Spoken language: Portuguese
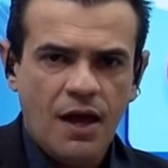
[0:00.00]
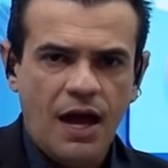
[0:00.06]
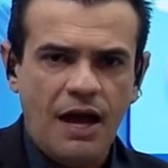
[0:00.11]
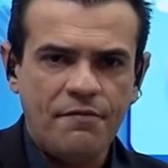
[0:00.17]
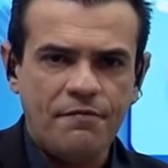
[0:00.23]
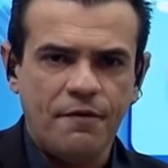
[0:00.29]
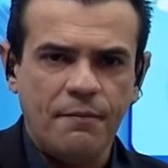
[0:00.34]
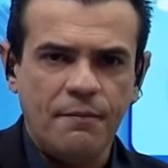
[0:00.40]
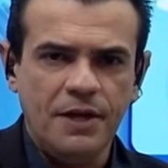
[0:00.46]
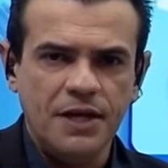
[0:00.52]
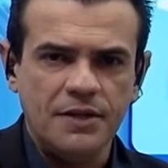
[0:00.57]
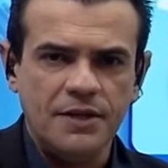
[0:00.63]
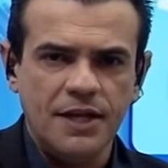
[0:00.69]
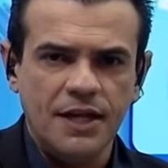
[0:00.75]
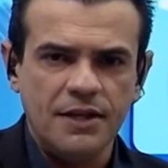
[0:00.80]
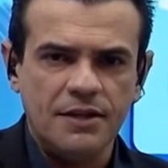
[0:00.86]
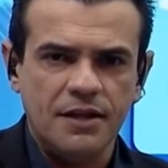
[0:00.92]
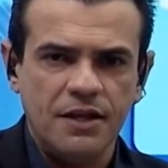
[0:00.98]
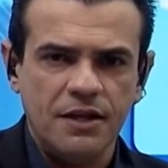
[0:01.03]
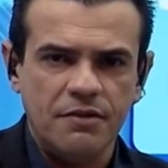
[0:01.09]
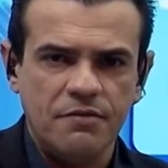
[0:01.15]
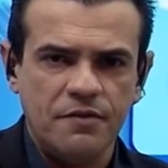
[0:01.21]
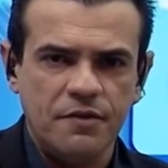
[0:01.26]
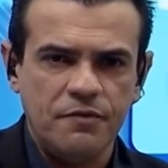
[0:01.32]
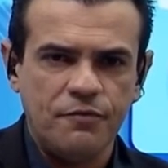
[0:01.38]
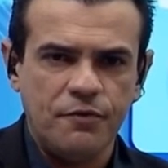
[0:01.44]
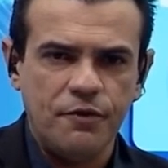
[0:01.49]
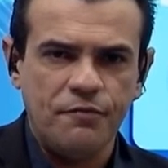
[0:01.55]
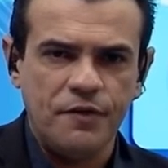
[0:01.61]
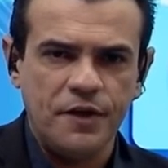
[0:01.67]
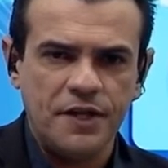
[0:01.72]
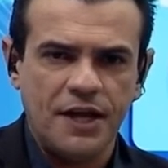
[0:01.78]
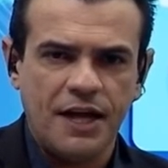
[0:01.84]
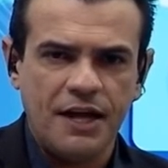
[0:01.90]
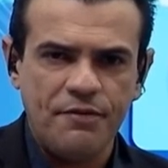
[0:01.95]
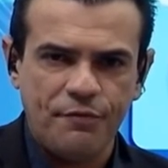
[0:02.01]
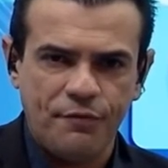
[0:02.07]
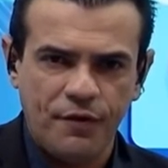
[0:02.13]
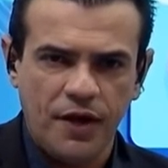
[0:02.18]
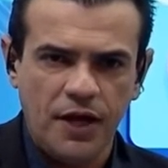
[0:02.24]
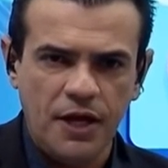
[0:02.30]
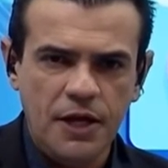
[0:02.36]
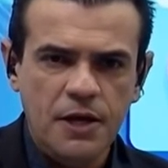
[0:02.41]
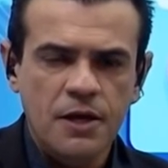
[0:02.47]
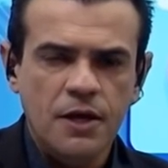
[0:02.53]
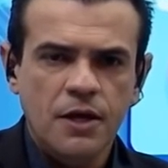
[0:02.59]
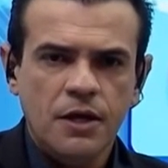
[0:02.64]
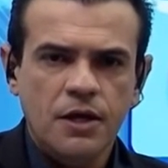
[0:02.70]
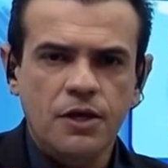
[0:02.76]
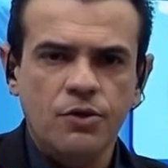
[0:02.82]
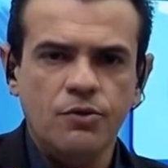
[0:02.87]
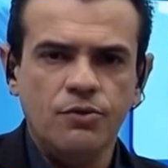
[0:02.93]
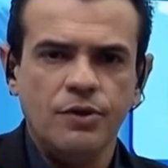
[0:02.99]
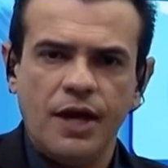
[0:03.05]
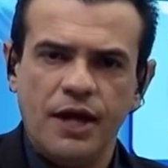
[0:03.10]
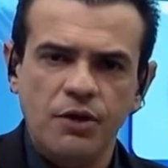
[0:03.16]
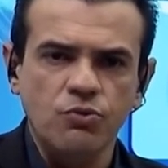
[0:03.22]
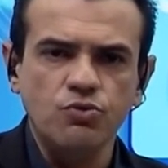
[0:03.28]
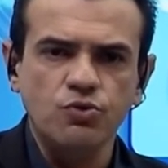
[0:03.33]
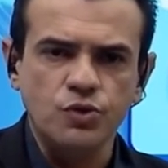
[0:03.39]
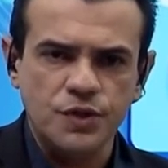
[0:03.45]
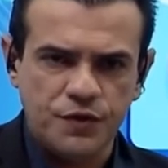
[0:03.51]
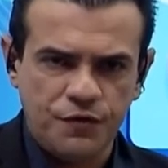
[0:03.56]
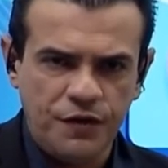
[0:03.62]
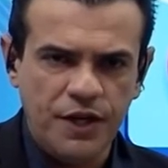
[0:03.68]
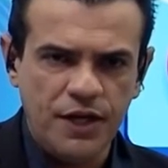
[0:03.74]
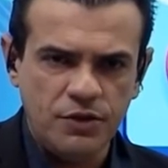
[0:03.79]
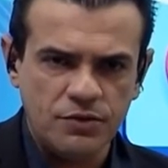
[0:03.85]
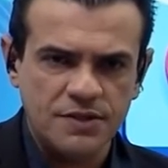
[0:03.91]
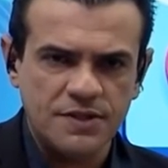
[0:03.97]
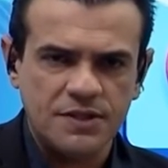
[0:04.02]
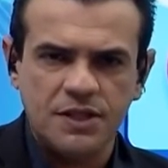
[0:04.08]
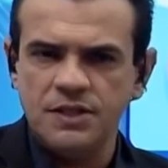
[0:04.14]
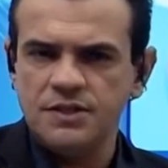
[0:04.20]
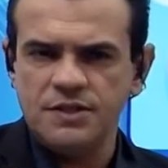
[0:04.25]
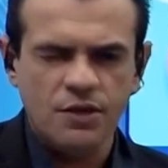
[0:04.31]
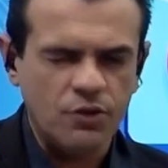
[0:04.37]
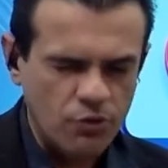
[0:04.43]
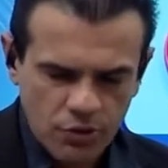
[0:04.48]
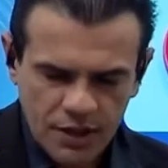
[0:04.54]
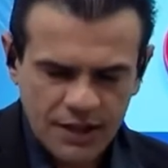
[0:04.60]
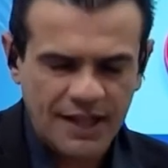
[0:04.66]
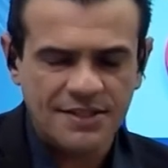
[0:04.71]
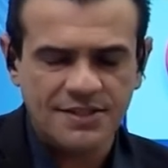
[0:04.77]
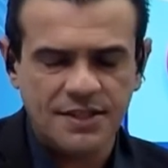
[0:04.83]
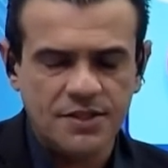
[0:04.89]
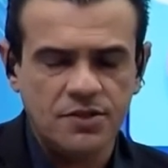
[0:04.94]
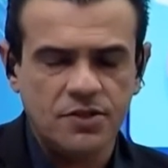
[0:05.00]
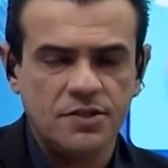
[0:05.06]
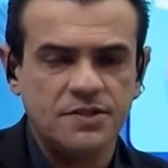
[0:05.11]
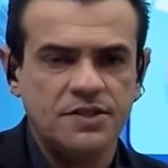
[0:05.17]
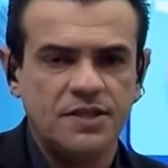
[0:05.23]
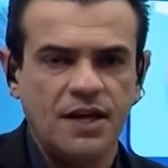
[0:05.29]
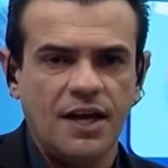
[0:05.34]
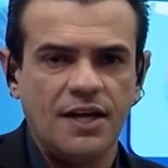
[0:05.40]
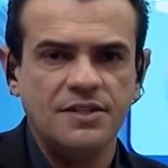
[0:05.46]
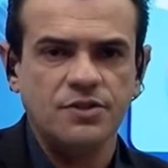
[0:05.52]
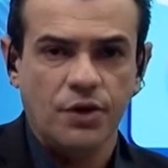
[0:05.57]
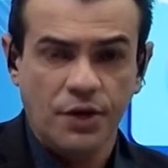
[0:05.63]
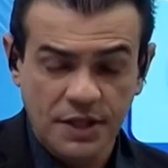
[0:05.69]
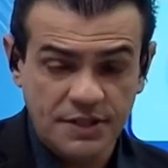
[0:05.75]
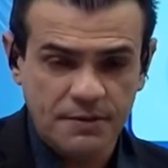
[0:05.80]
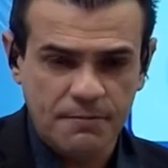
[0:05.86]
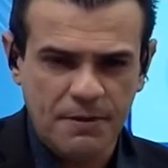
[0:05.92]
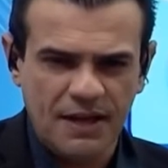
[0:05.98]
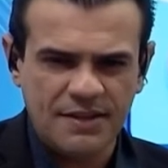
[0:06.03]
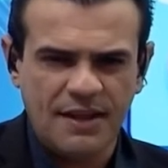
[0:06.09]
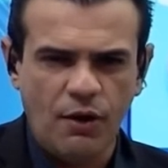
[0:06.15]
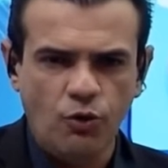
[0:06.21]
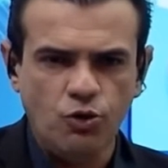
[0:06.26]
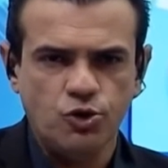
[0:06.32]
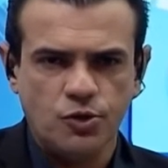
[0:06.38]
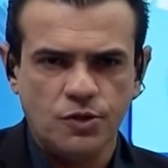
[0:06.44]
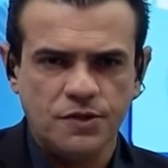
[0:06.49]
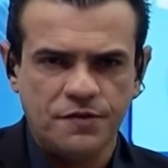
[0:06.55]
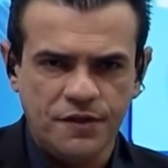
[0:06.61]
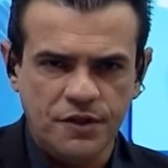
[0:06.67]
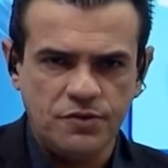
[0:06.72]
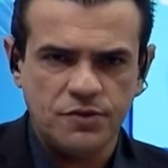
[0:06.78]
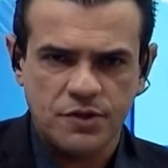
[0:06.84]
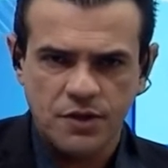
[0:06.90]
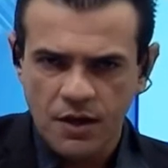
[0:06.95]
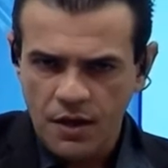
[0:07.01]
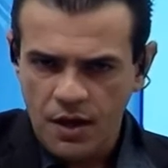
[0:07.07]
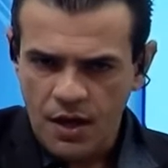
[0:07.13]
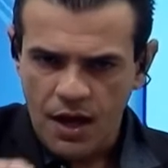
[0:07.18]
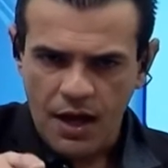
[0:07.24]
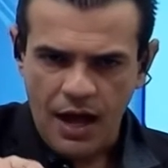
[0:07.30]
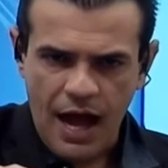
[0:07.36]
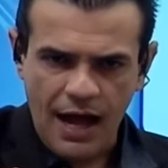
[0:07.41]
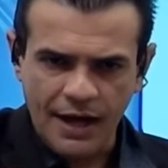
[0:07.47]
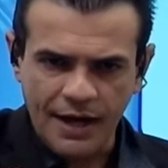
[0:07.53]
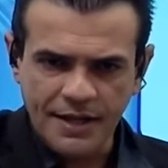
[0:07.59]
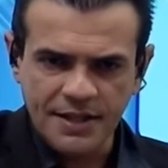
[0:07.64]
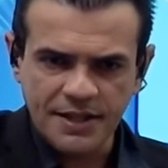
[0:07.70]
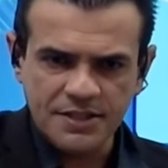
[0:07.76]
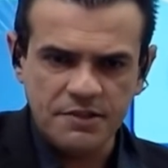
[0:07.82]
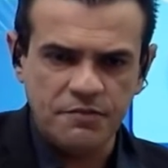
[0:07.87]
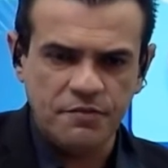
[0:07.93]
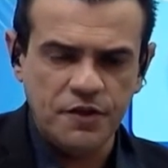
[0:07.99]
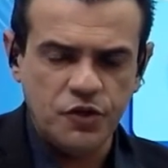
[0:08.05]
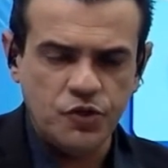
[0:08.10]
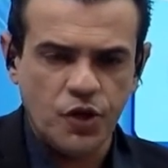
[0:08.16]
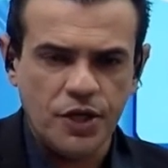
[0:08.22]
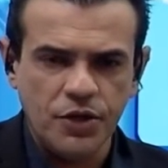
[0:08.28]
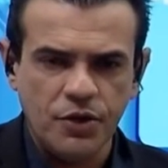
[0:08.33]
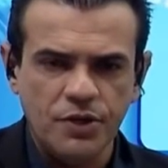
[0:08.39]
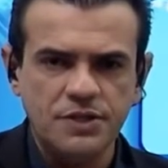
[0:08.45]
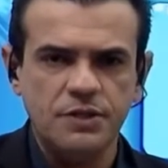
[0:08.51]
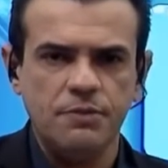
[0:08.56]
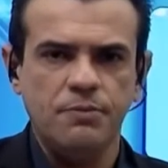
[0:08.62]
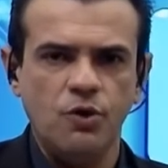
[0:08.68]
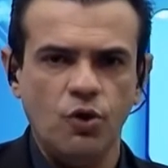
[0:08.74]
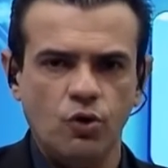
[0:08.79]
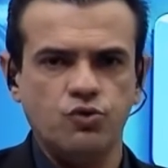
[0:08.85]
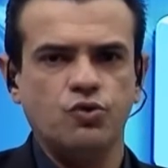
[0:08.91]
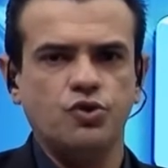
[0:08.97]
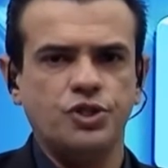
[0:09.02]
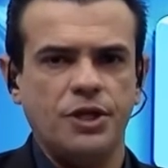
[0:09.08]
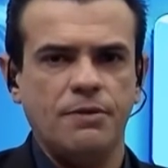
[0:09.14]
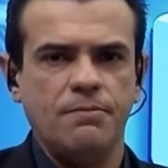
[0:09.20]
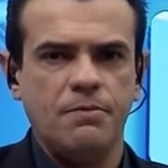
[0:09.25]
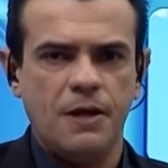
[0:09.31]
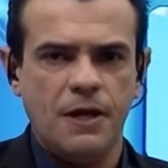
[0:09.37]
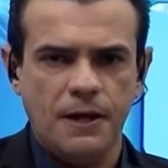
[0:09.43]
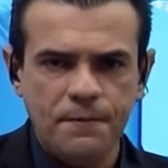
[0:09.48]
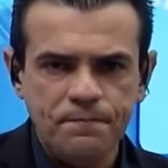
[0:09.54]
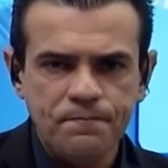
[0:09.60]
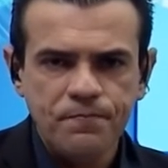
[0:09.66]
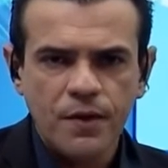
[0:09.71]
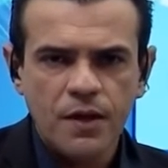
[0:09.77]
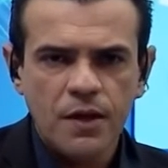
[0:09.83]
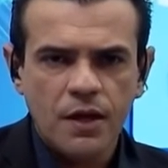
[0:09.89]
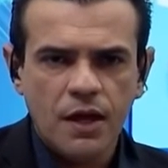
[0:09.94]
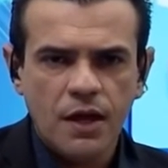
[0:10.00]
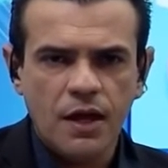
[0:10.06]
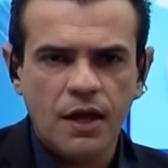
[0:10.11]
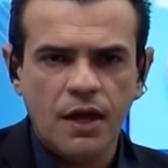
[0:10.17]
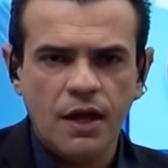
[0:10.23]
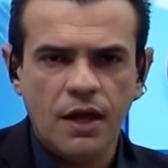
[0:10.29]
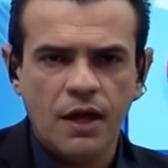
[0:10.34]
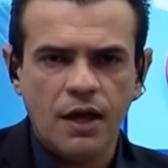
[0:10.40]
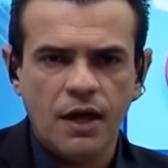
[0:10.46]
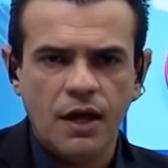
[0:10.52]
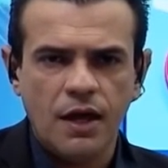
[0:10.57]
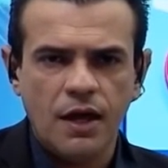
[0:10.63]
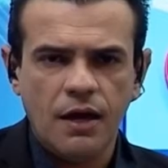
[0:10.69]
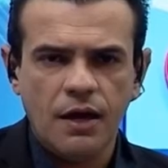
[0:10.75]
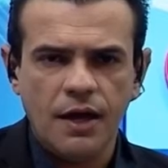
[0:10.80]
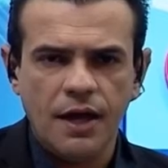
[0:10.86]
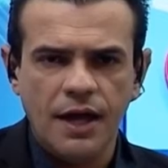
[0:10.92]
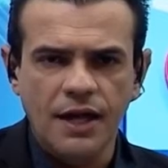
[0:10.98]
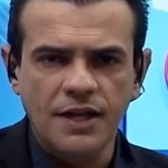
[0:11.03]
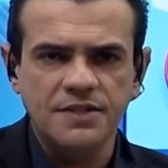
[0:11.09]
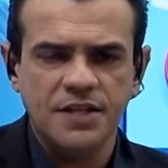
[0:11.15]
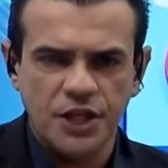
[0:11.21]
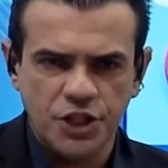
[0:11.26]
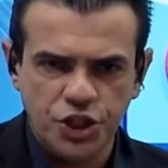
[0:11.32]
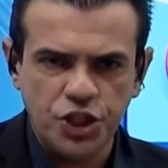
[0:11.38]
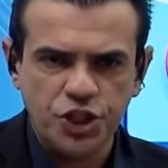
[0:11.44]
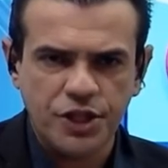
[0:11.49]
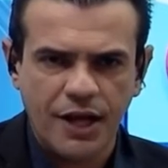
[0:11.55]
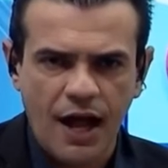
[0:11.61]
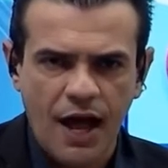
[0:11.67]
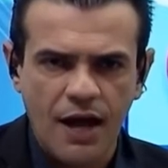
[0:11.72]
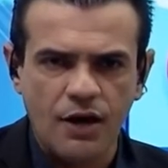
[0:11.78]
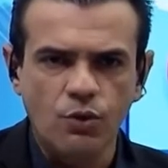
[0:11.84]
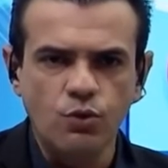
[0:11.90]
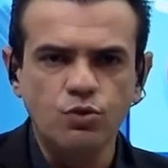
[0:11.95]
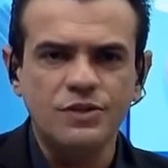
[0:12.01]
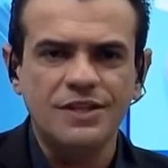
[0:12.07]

A família dele teve, foi feita refém e em um dos vídeos que circula nas redes sociais, que eu recebi até outros vídeos, além desse vídeo aí eu recebi outros também, é, eles registraram o